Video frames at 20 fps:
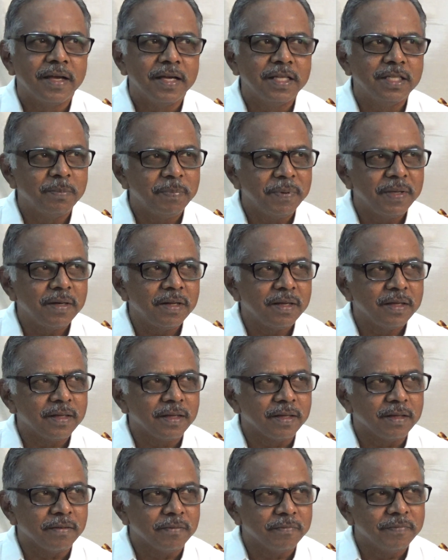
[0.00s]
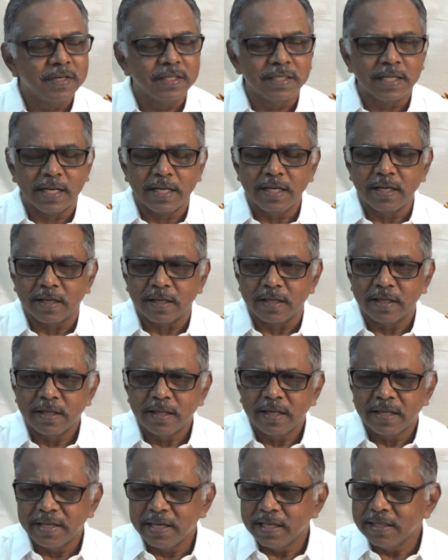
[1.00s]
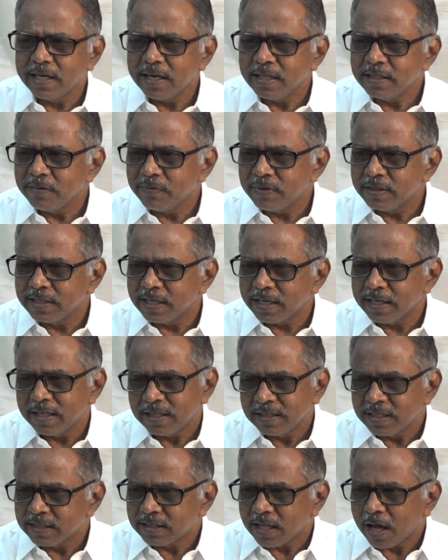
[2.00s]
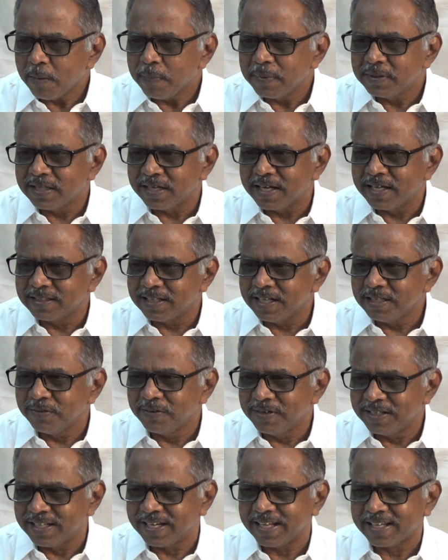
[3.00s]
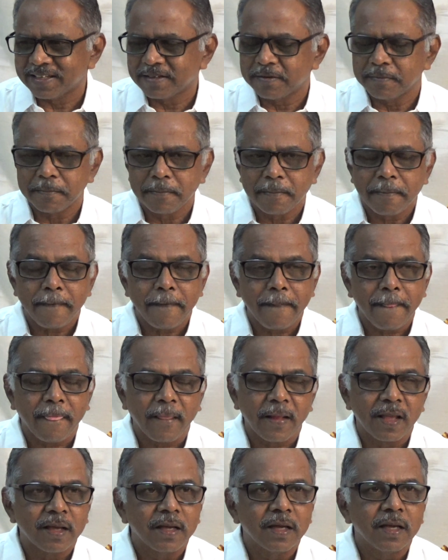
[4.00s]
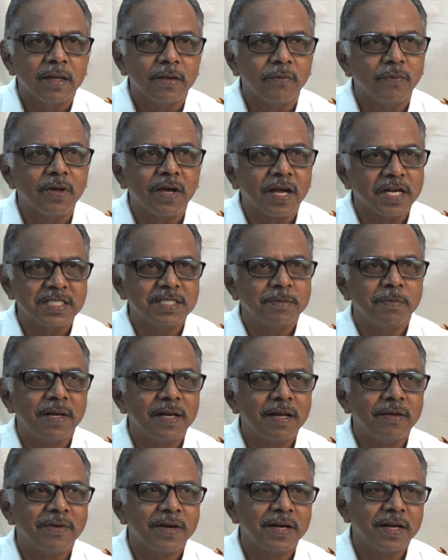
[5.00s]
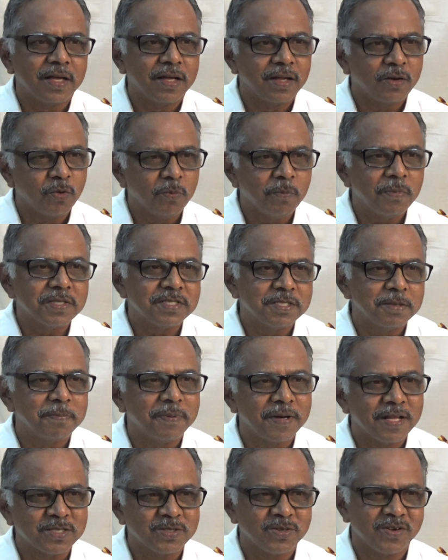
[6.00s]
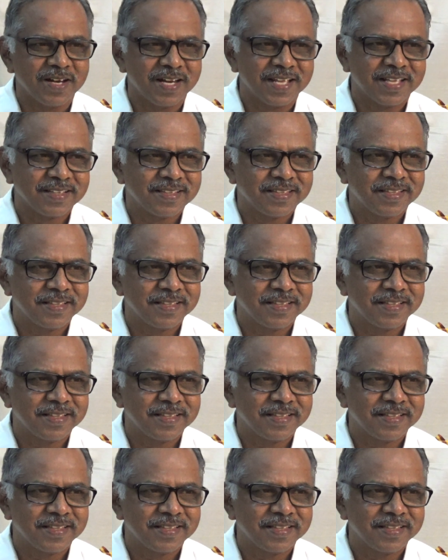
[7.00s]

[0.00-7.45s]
இது பேர் விடுதலைன்னு எதுலேருந்து விடுதலை இந்த தாபத்திரயத்துலேருந்து விடுதலை இவ்வளோ கஷ்டமாலாம் வேண்டாம் ரொம்ப சிம்பிளாக சொல்கிறேன்